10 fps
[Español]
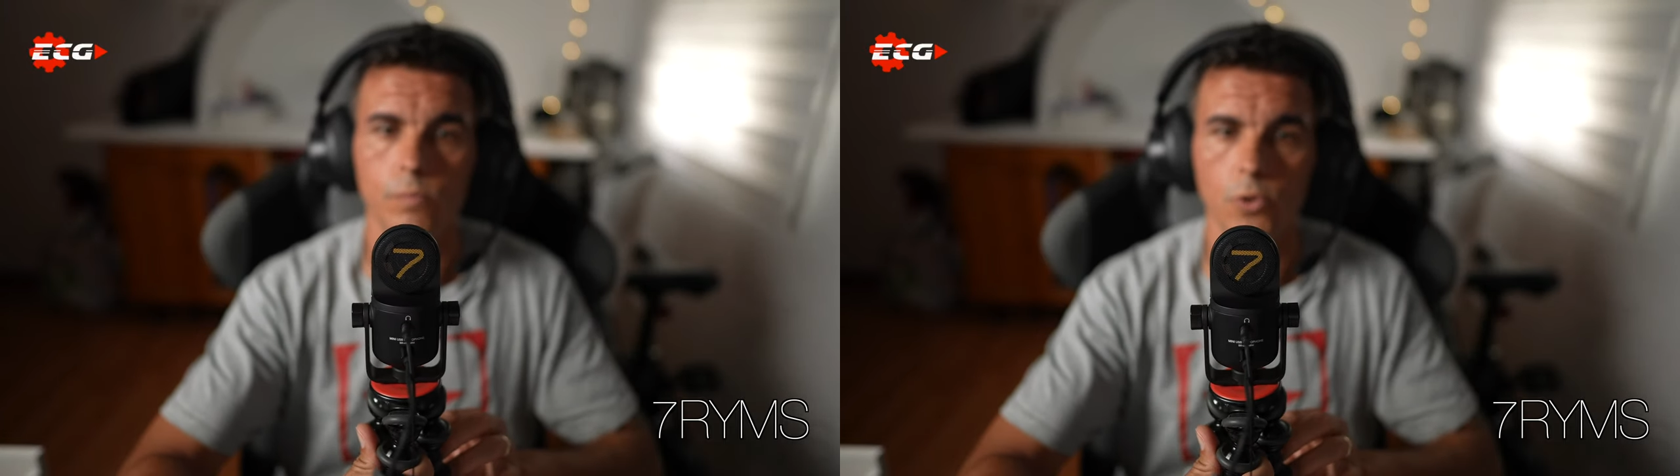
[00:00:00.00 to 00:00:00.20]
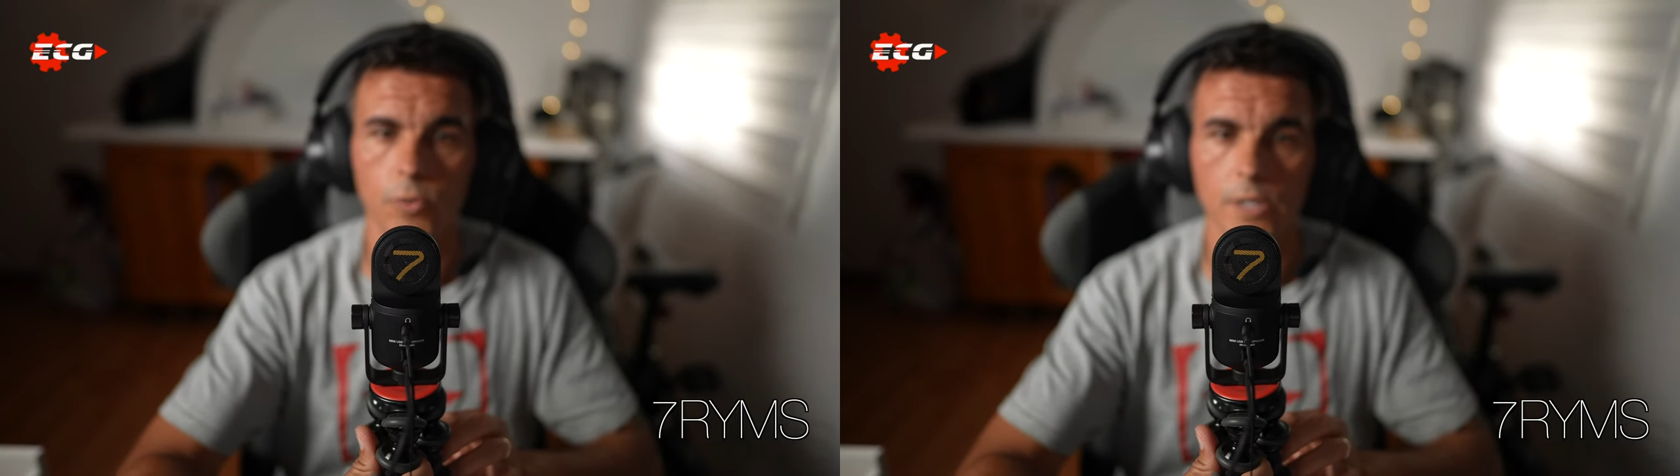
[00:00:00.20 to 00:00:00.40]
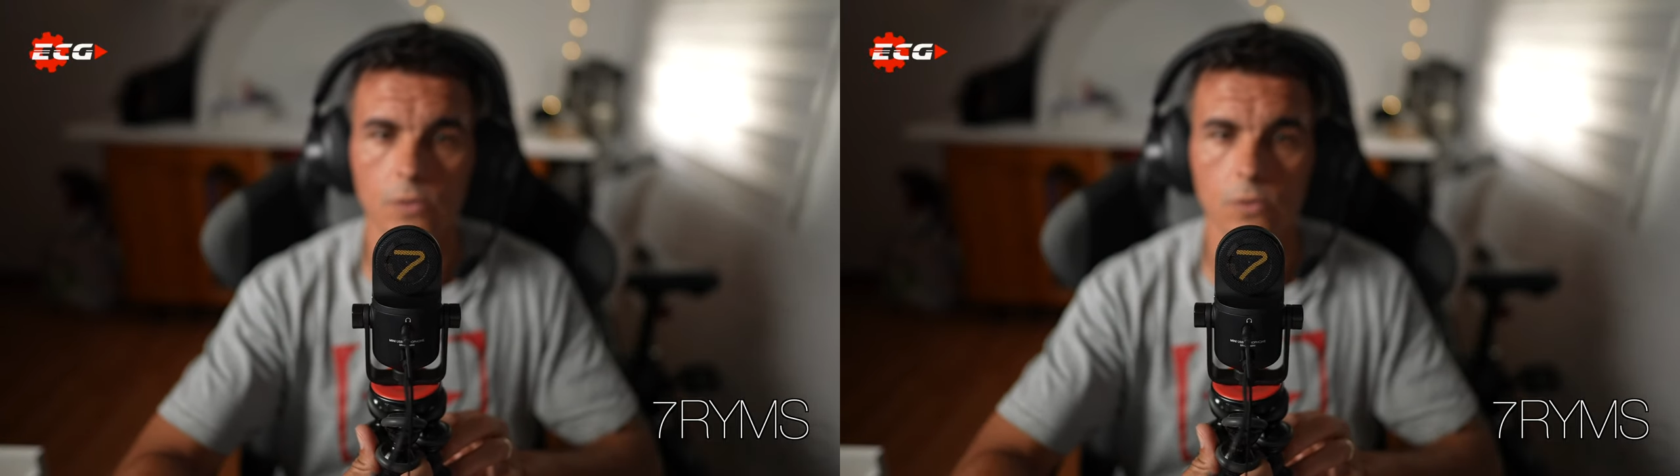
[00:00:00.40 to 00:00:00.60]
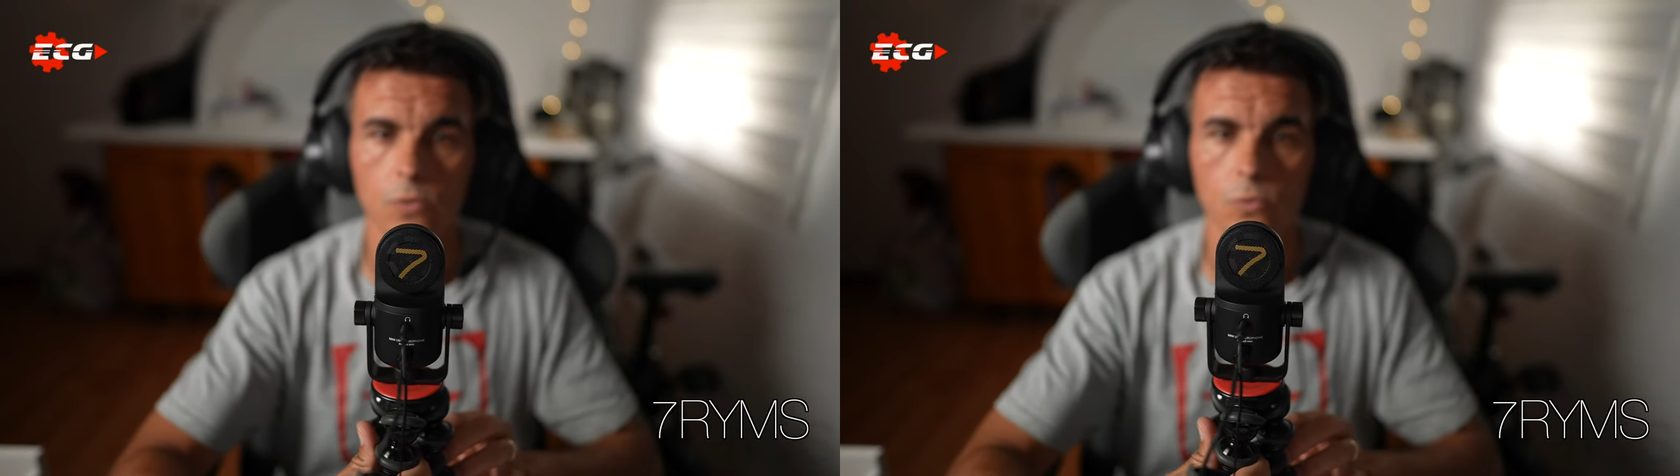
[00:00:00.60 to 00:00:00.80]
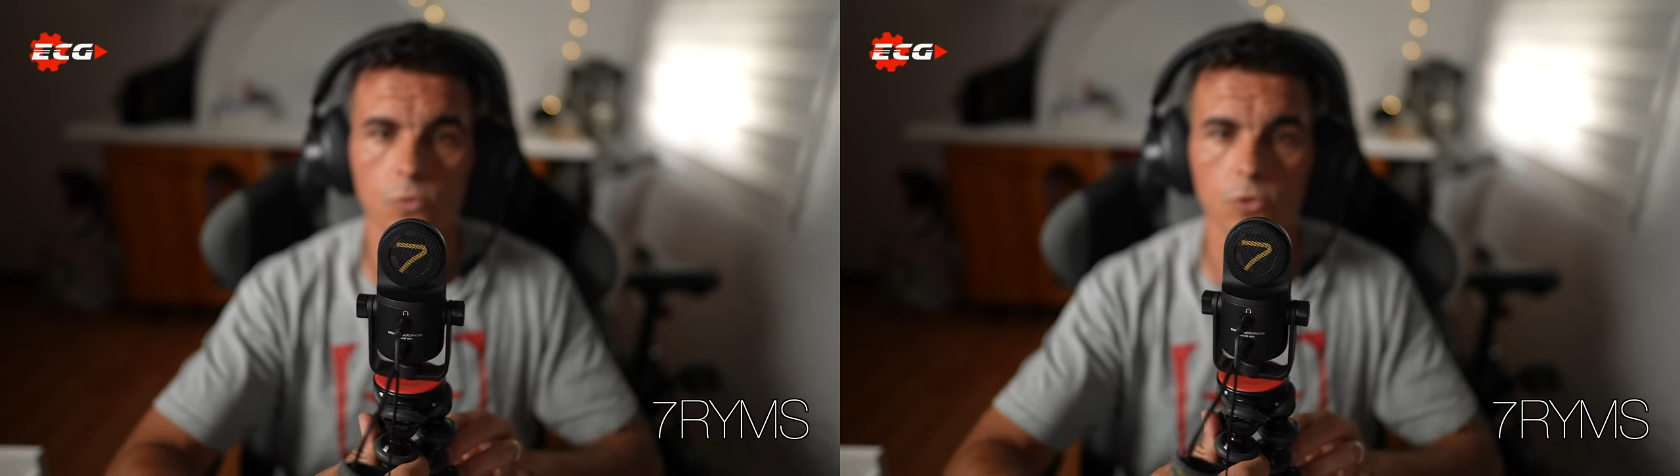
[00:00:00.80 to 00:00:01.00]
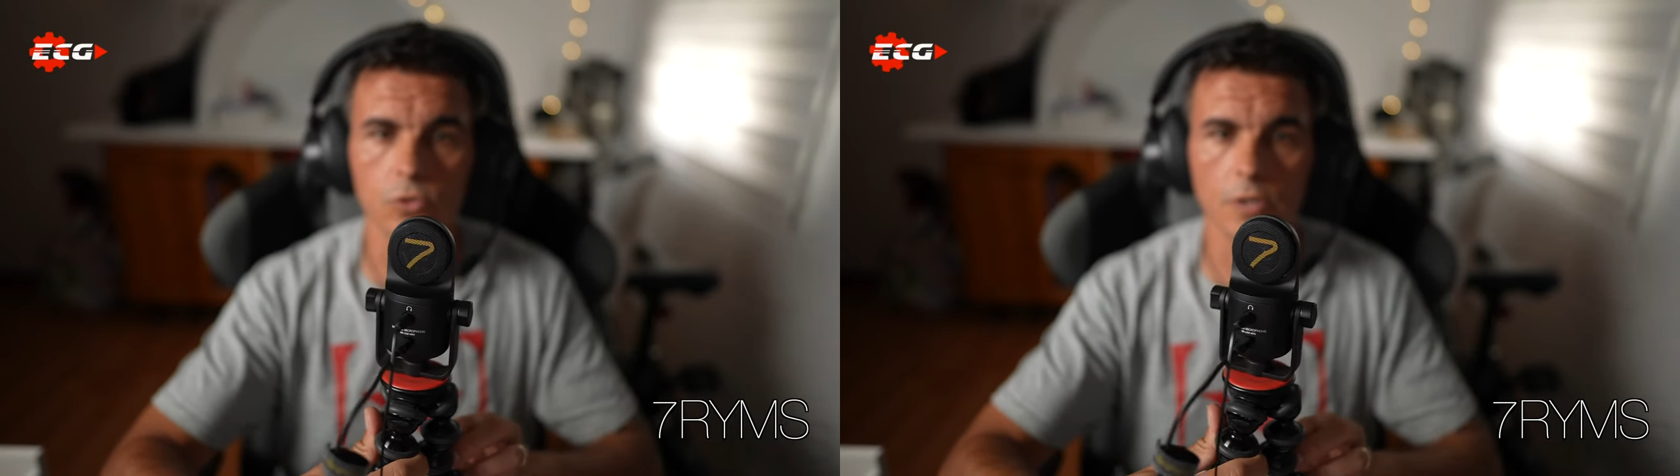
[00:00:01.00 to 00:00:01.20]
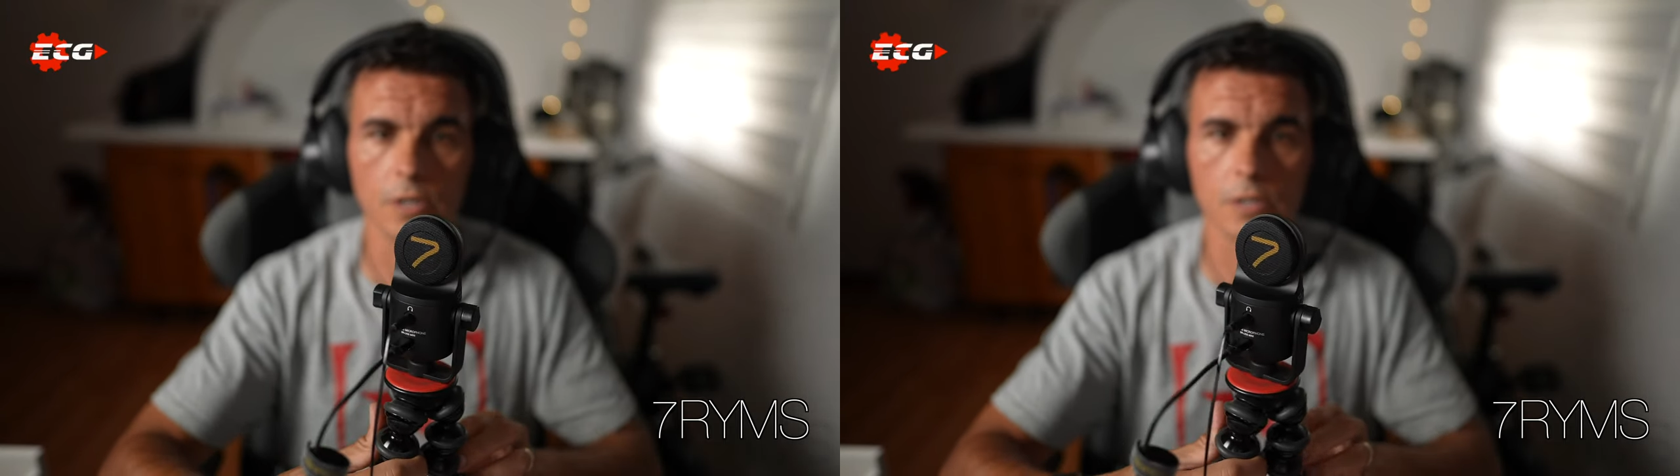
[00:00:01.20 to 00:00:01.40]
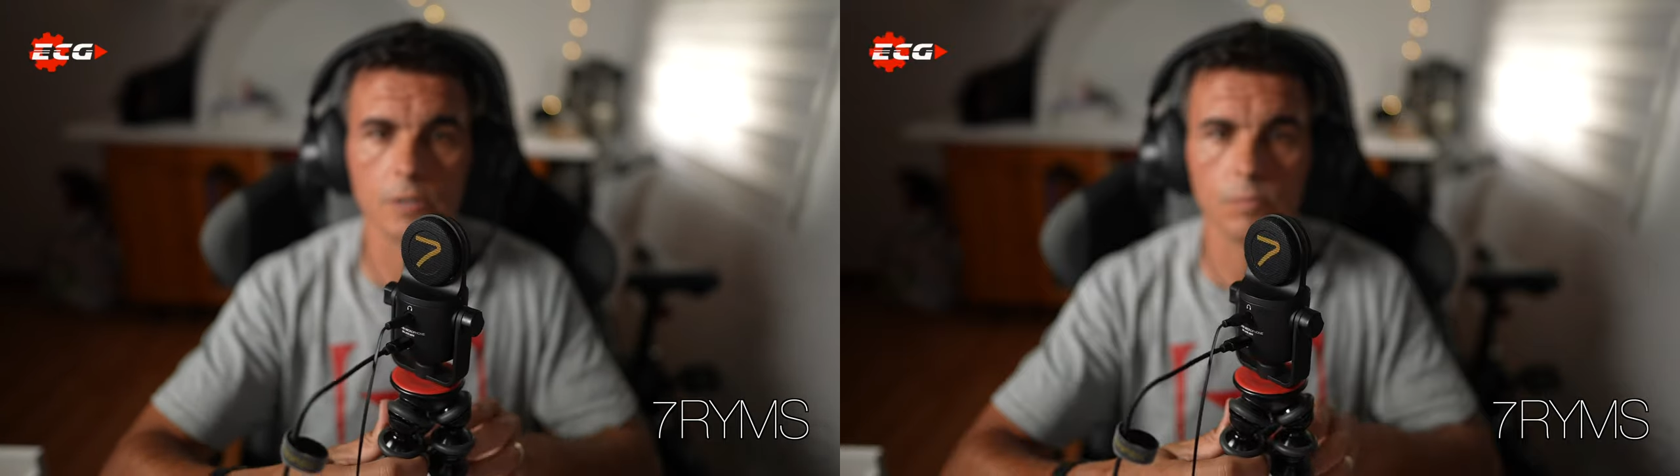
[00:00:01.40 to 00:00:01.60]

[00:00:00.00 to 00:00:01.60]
probando, 1, 2, 3,